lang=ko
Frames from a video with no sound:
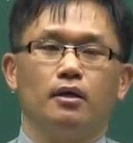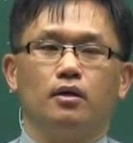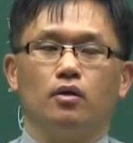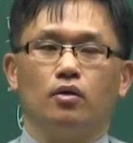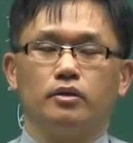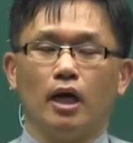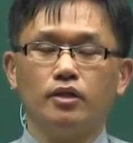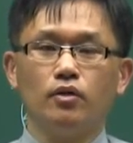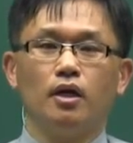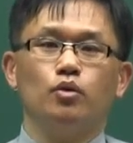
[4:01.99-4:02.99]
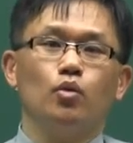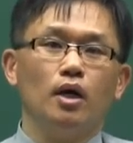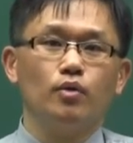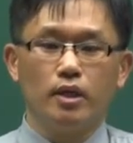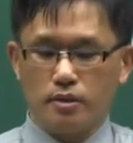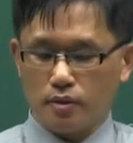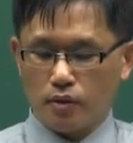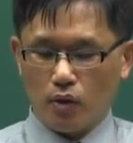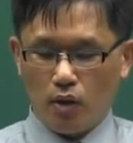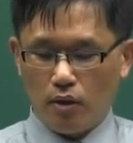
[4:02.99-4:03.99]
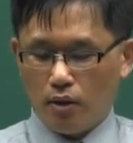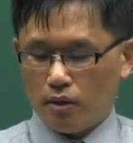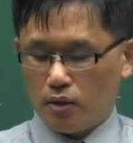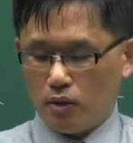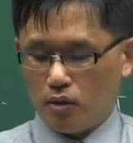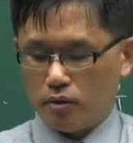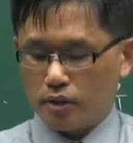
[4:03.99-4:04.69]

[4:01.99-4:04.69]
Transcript: 어, 단연간 노하우가 있어서 어,